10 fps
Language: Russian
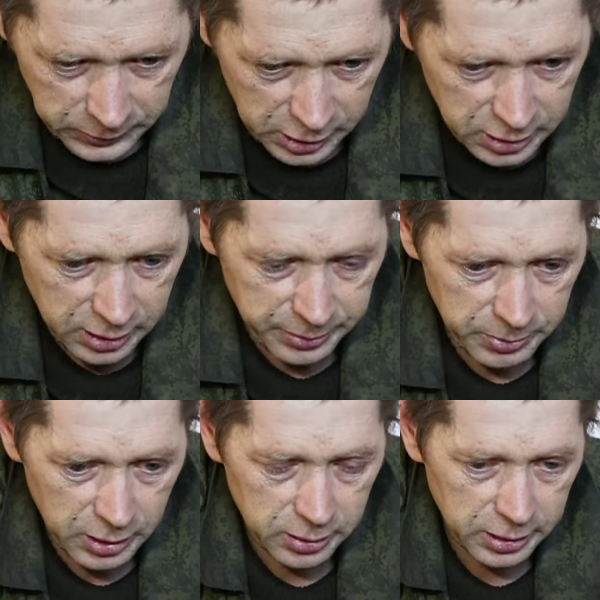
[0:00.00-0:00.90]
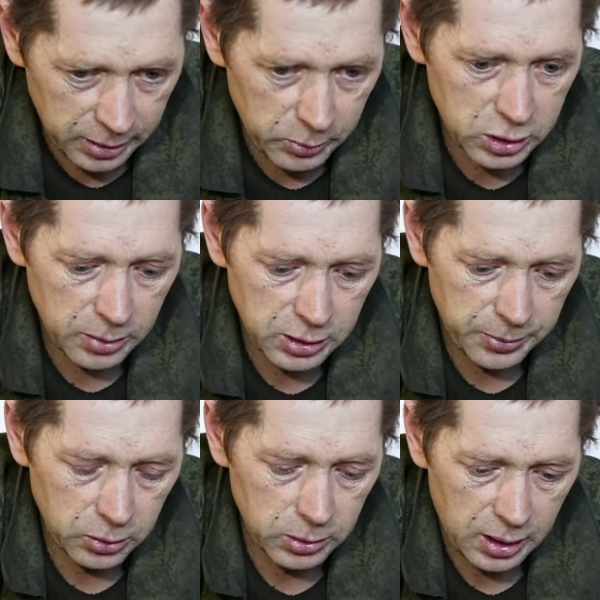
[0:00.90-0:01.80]
Если, например, это можно было
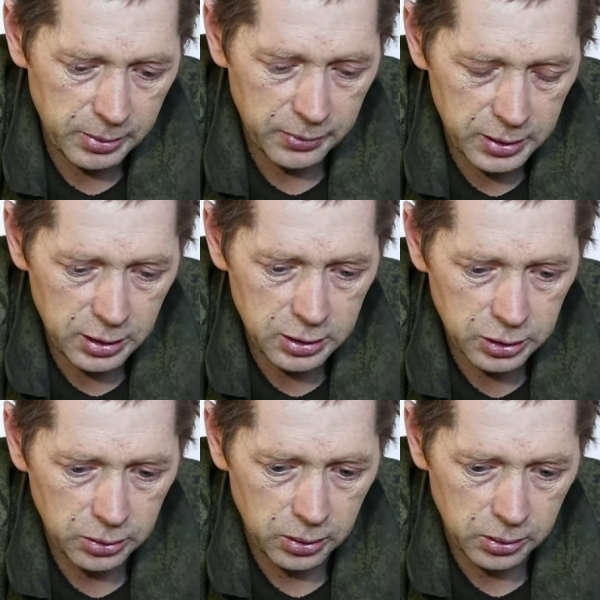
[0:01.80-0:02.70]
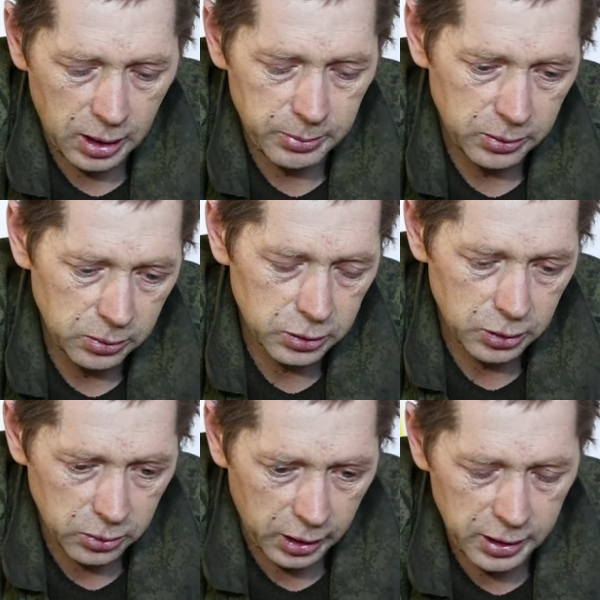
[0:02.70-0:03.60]
подумать, нам говорили, что, как бы, ну,
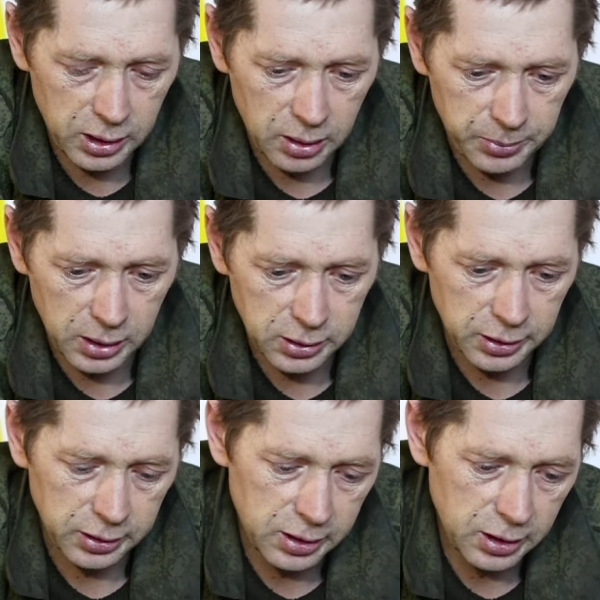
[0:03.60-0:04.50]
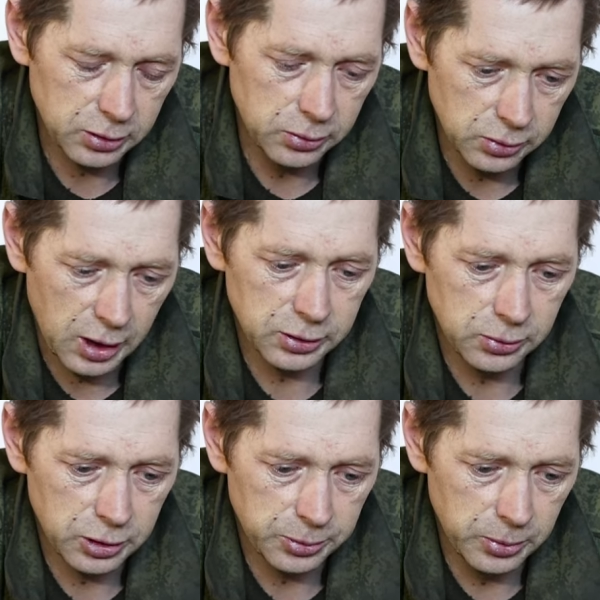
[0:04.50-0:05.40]
что Украина напала на Донецкую,
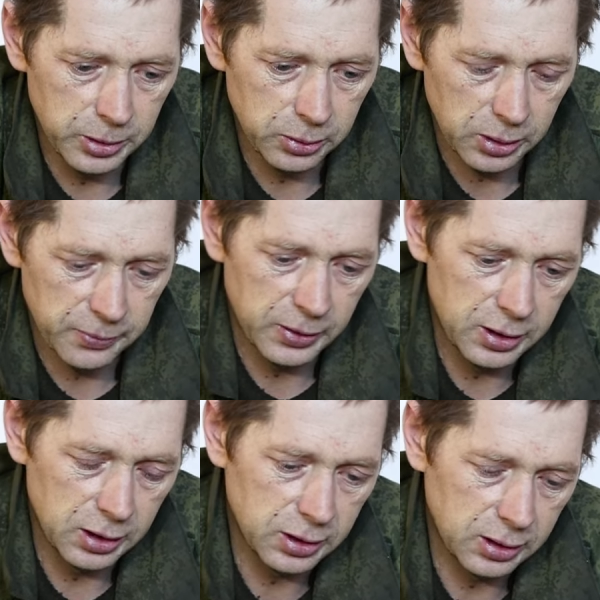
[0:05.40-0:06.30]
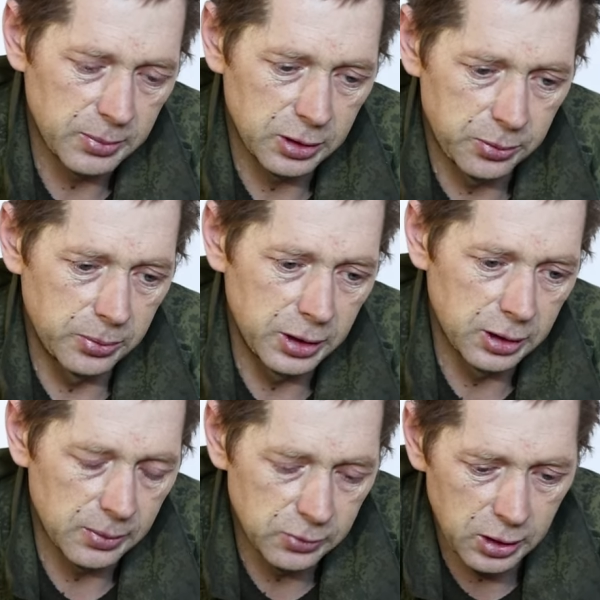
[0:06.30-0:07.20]
Луганскую республику, там Донецкая, там
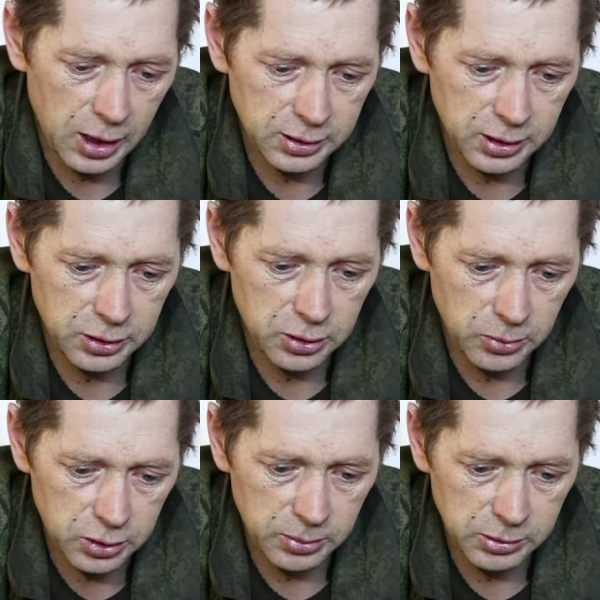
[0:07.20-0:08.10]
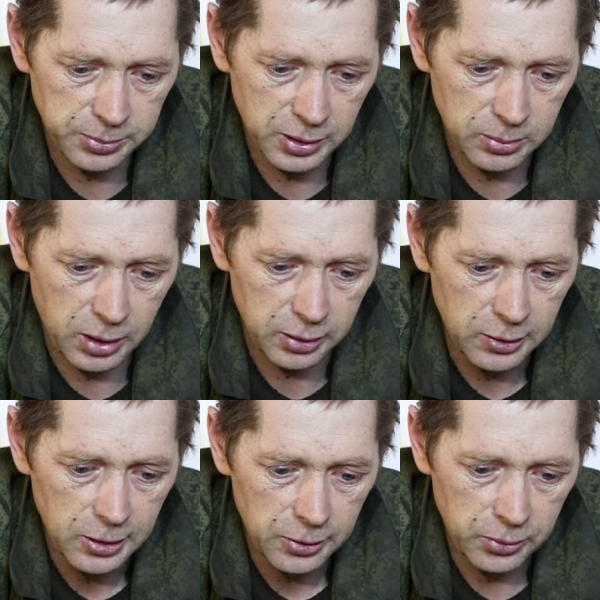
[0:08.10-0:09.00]
республики, там Луганская, еще можно было понимать.
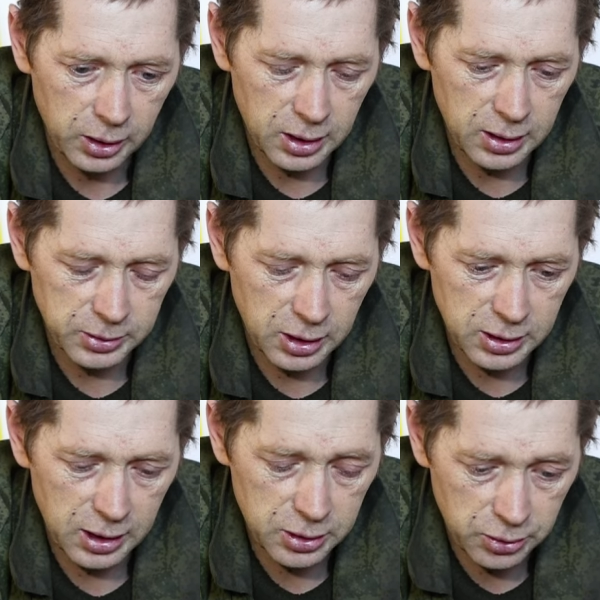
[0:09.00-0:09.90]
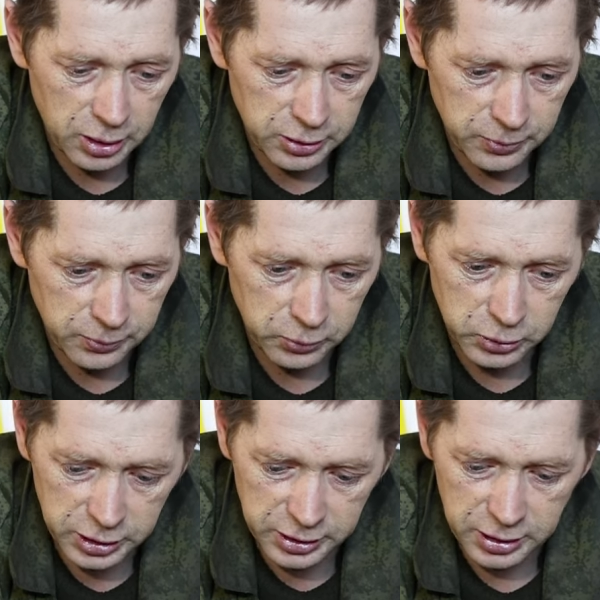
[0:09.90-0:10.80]
Но когда нам сказали, что нас
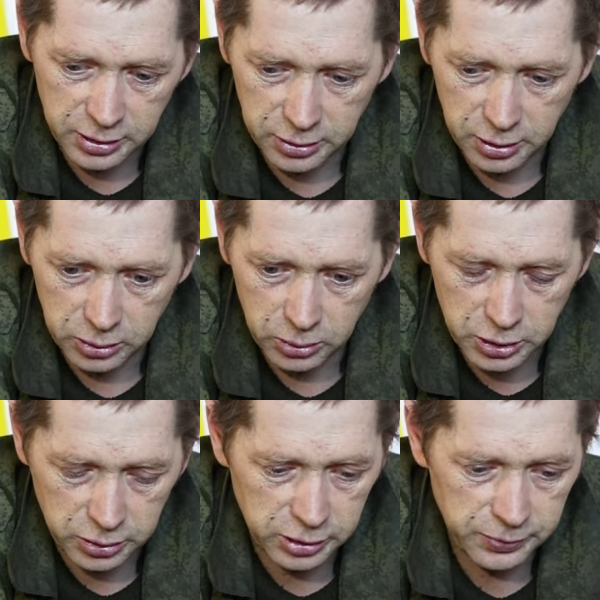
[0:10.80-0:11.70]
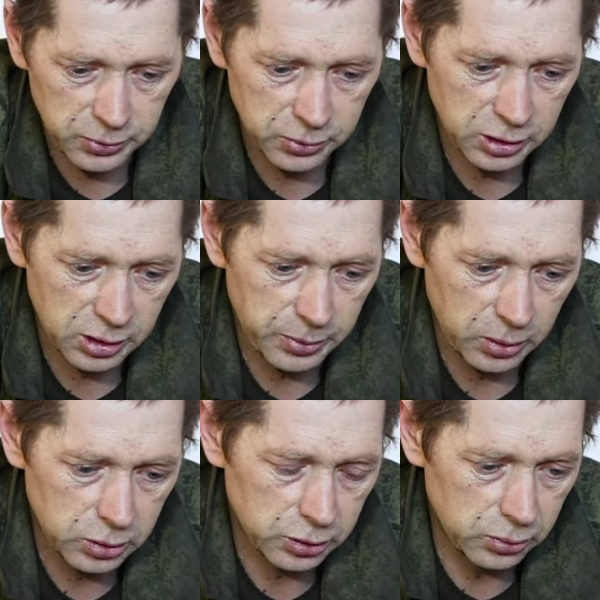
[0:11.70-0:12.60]
уже здесь, на территории, что нас везут на
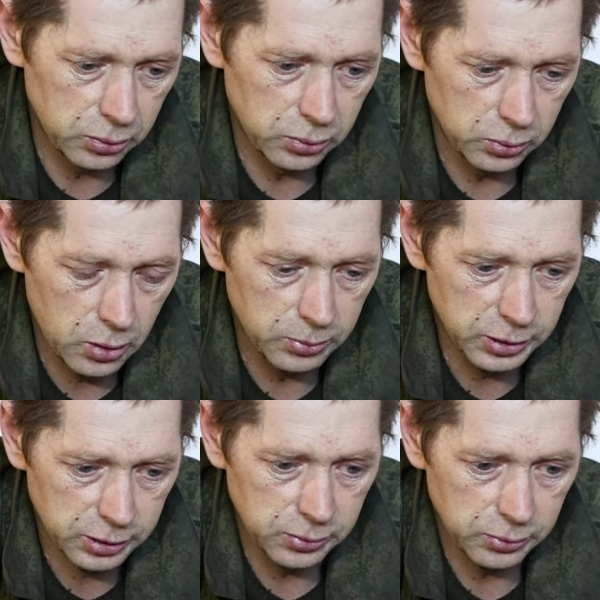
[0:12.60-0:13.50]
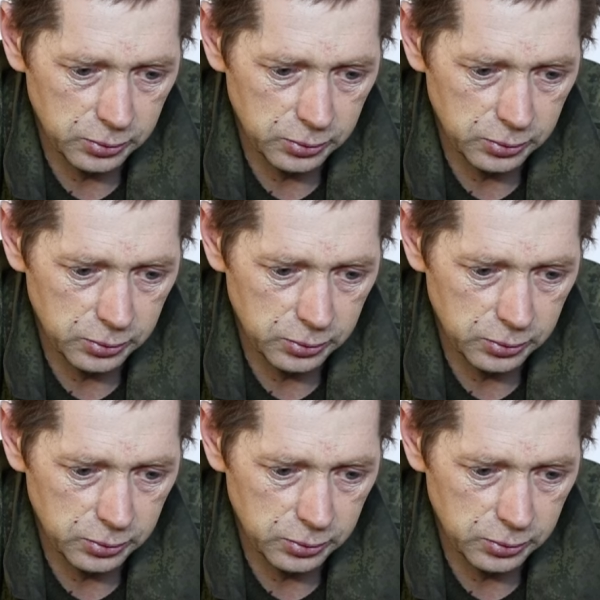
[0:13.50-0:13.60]
Запорожскую область,